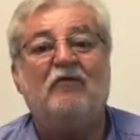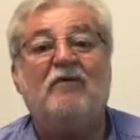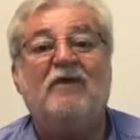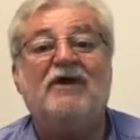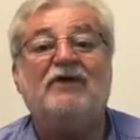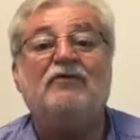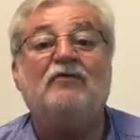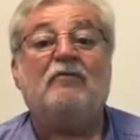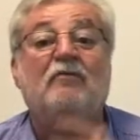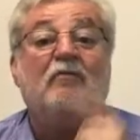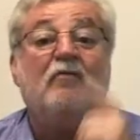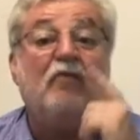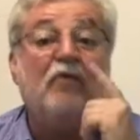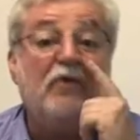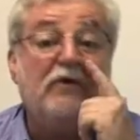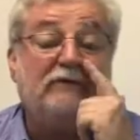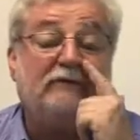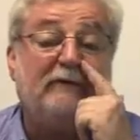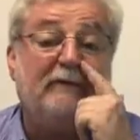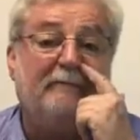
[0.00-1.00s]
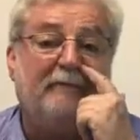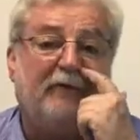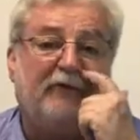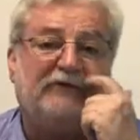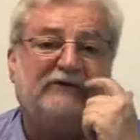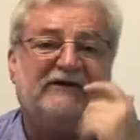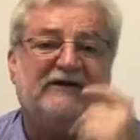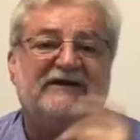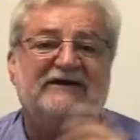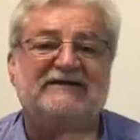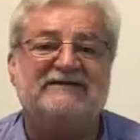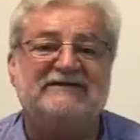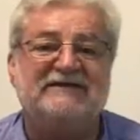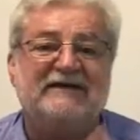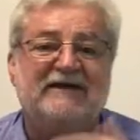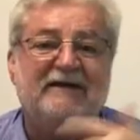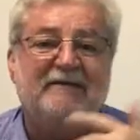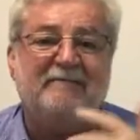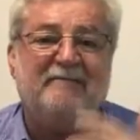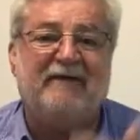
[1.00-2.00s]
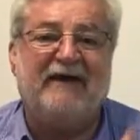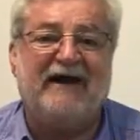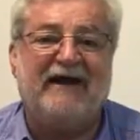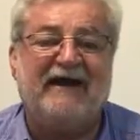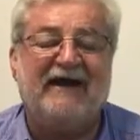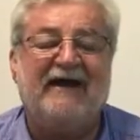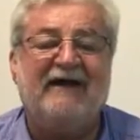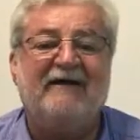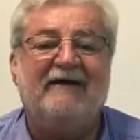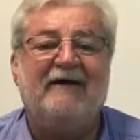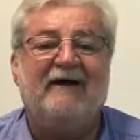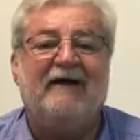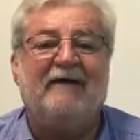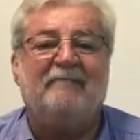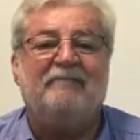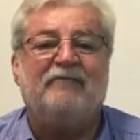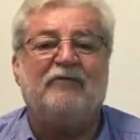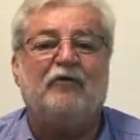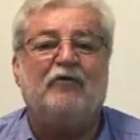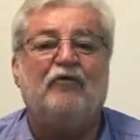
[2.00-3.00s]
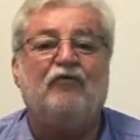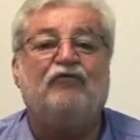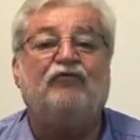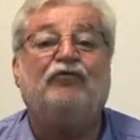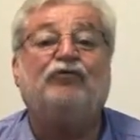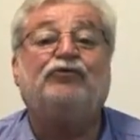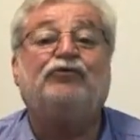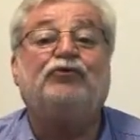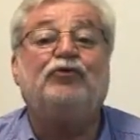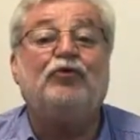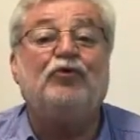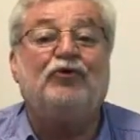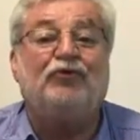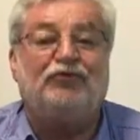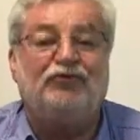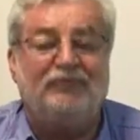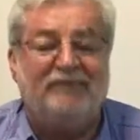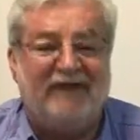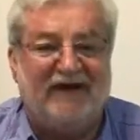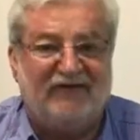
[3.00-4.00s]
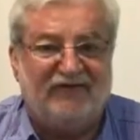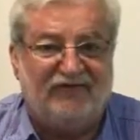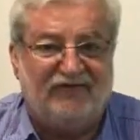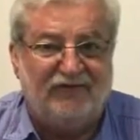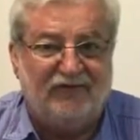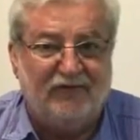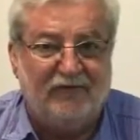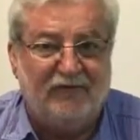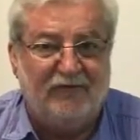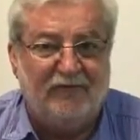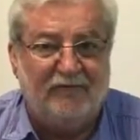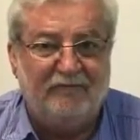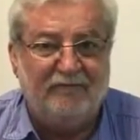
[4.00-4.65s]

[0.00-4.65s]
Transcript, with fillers: um ano muito importante para o futuro do Brasil.